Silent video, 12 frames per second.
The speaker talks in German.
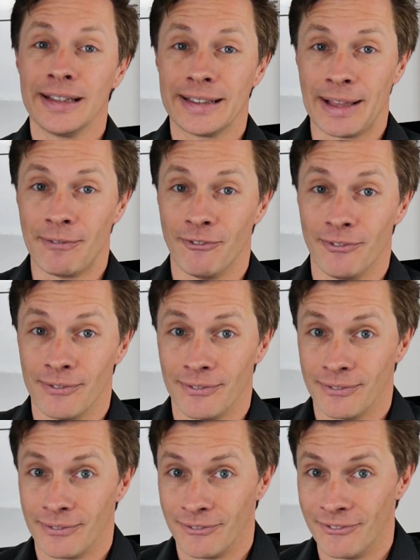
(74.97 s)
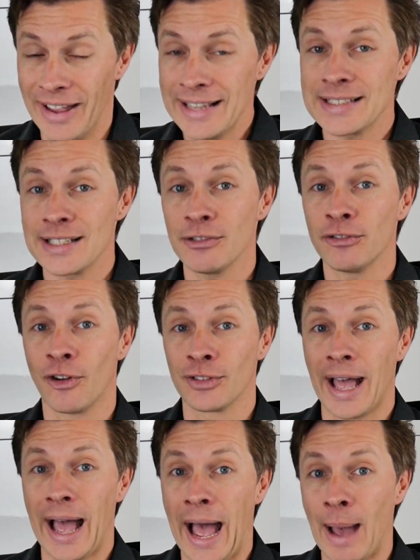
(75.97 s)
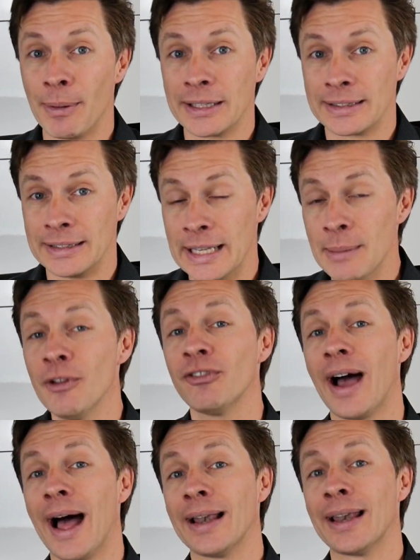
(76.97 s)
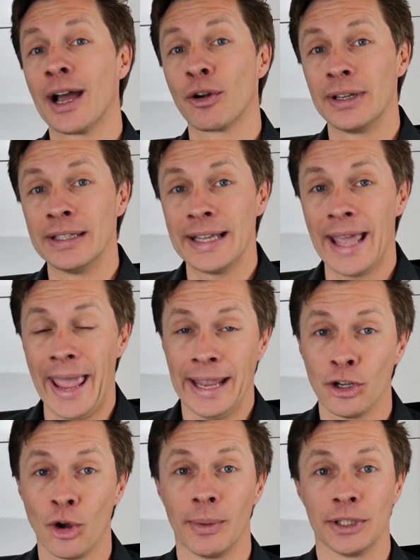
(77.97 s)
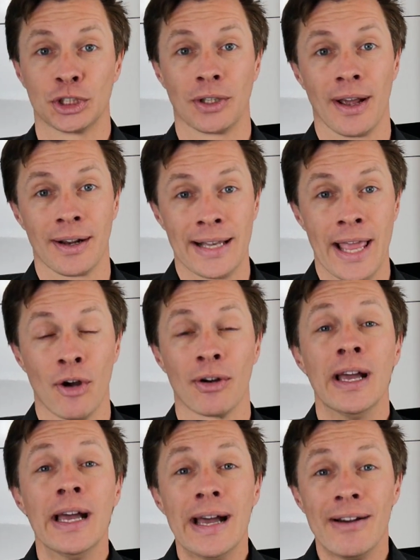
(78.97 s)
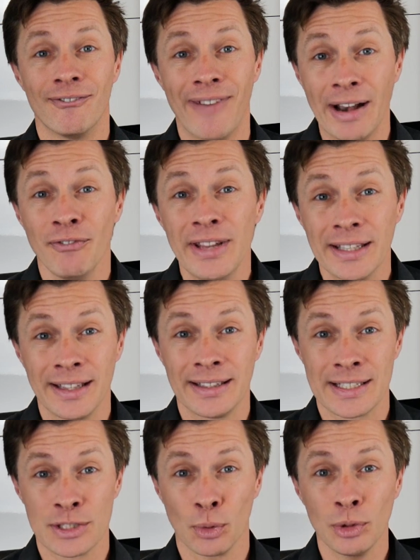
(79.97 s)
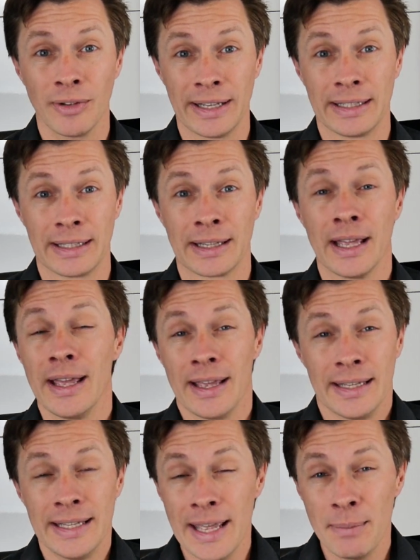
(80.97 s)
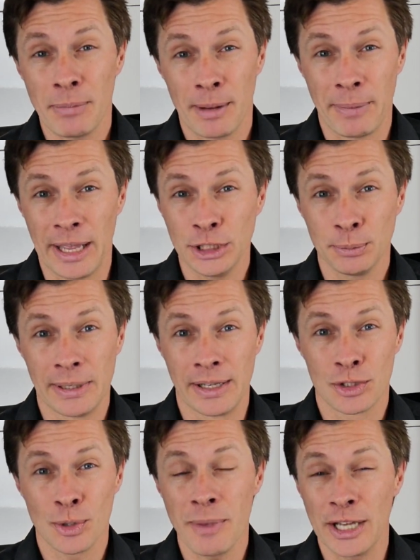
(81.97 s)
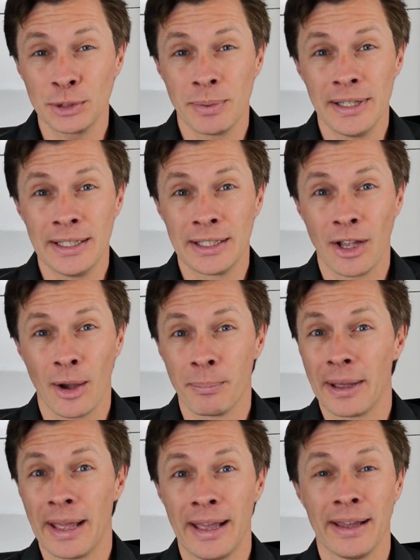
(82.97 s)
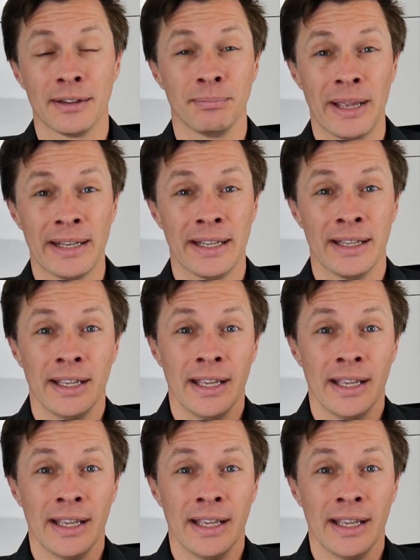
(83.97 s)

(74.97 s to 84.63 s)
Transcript: dem Wechsel von der Arbeitnehmerveranlagung in die Einkommensteuererklärung. Wann wird denn das notwendig? Hier ein paar Beispiele. Zum Beispiel, ich habe äh, meine